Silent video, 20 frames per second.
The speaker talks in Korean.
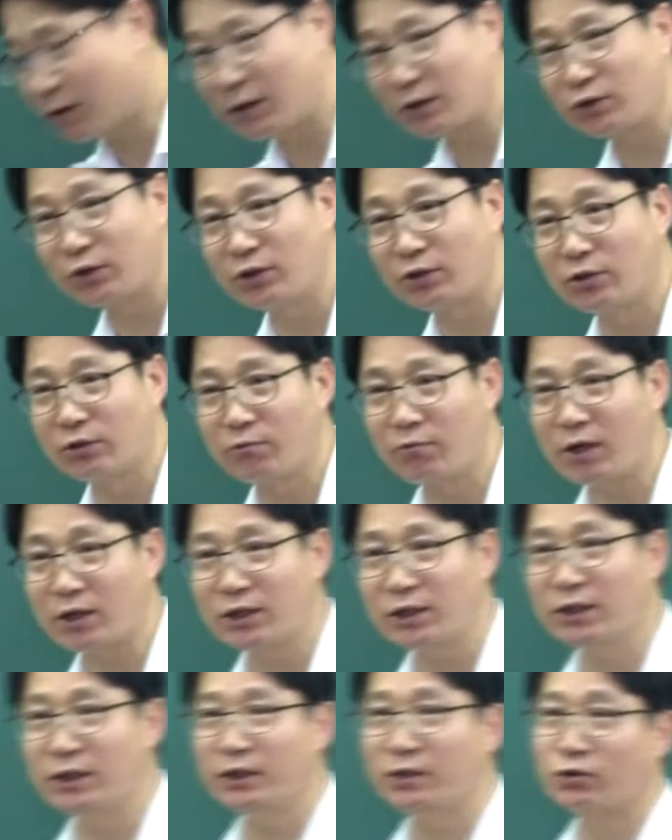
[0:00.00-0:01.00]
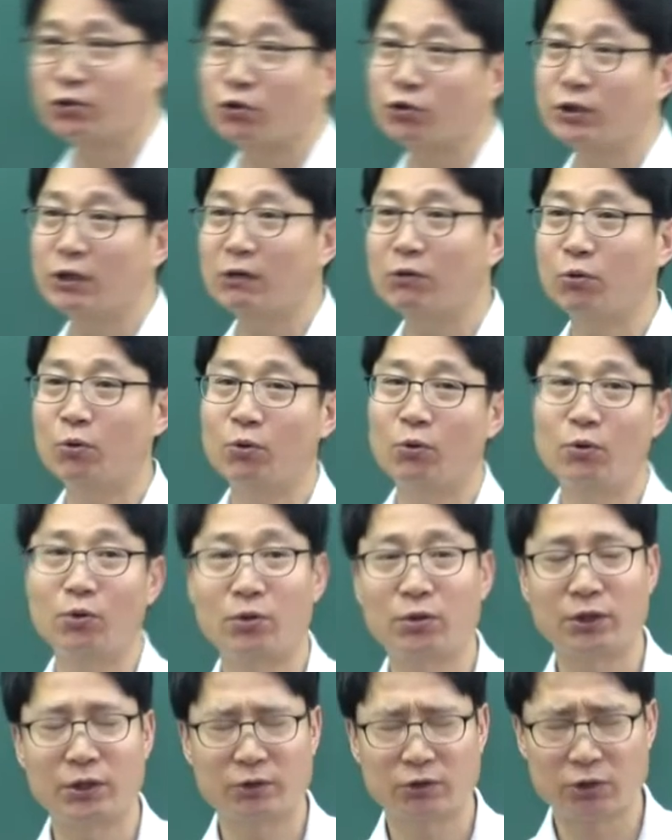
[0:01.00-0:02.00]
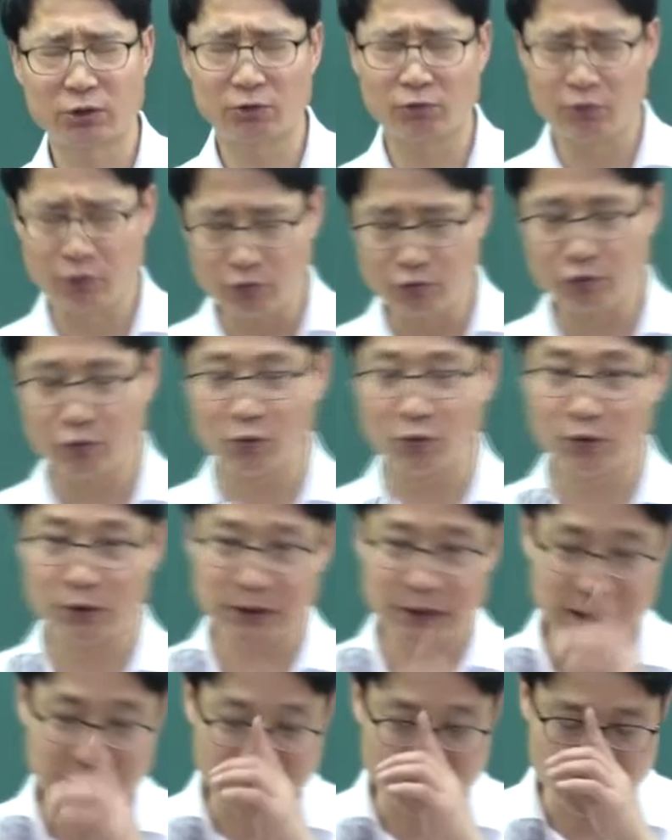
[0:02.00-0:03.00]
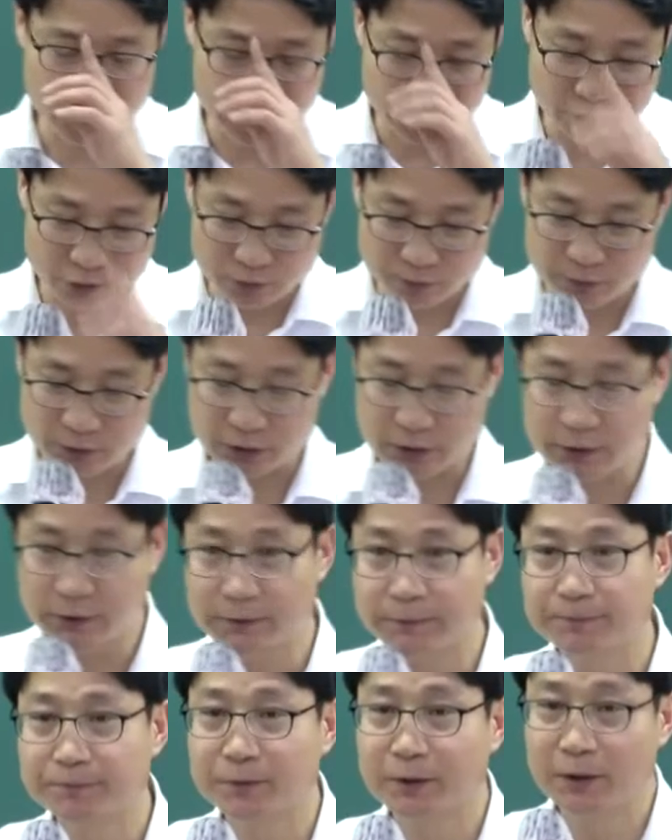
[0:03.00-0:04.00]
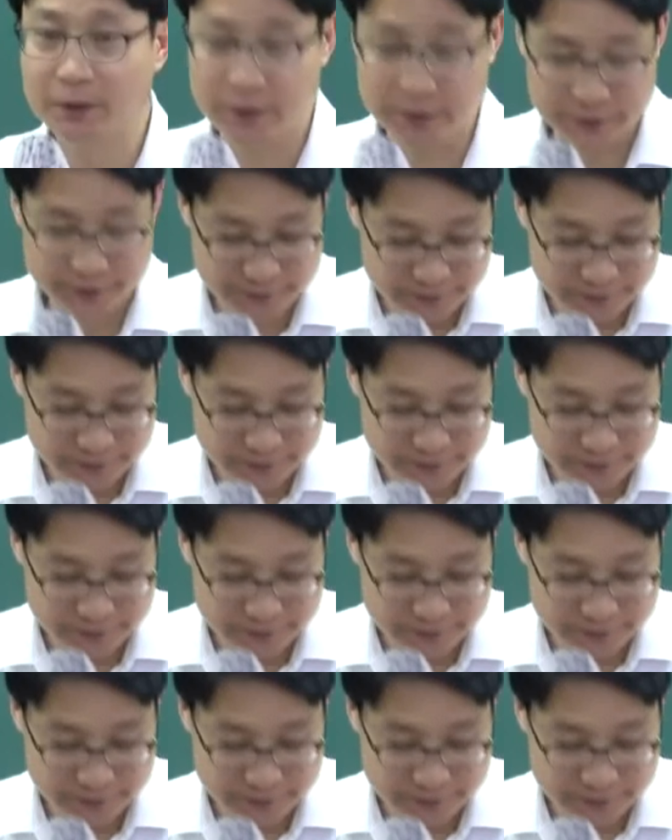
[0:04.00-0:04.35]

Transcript: 과정에서는 확실히 정리하고 저 외우고 이렇게 가셔야 되는데 네.